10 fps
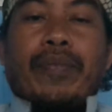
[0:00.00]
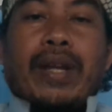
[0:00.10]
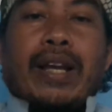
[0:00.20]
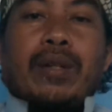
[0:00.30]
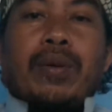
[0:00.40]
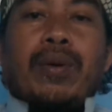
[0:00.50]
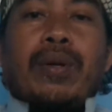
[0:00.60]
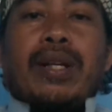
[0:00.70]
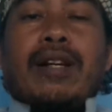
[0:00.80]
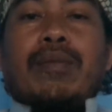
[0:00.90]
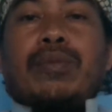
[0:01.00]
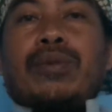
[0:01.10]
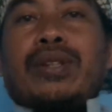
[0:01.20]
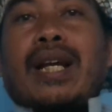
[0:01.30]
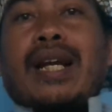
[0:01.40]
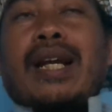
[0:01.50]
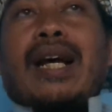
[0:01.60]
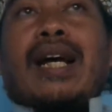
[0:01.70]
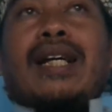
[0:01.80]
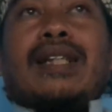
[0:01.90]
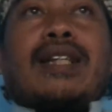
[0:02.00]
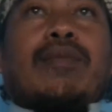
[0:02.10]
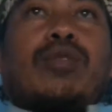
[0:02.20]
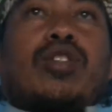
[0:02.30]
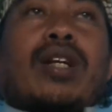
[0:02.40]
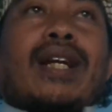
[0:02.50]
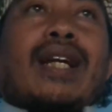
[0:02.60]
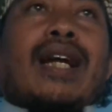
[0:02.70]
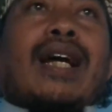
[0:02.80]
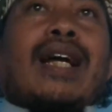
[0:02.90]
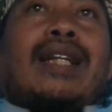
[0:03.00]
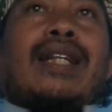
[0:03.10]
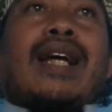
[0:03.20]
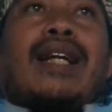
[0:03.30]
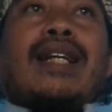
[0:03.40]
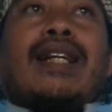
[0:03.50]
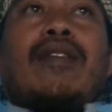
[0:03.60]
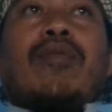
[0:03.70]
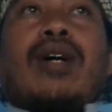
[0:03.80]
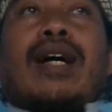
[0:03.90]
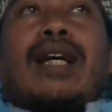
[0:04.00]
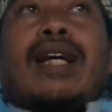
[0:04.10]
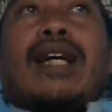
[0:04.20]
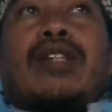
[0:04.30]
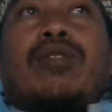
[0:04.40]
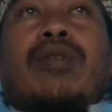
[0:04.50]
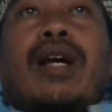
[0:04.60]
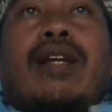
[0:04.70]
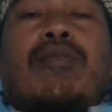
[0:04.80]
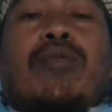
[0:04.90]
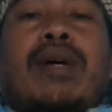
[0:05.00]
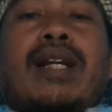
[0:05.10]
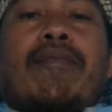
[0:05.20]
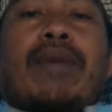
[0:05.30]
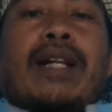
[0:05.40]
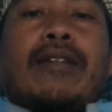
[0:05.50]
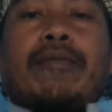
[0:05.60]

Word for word: yaitu ilmu syariat, ilmu torekat, dan ilmu hakikat juga ilmu marifat.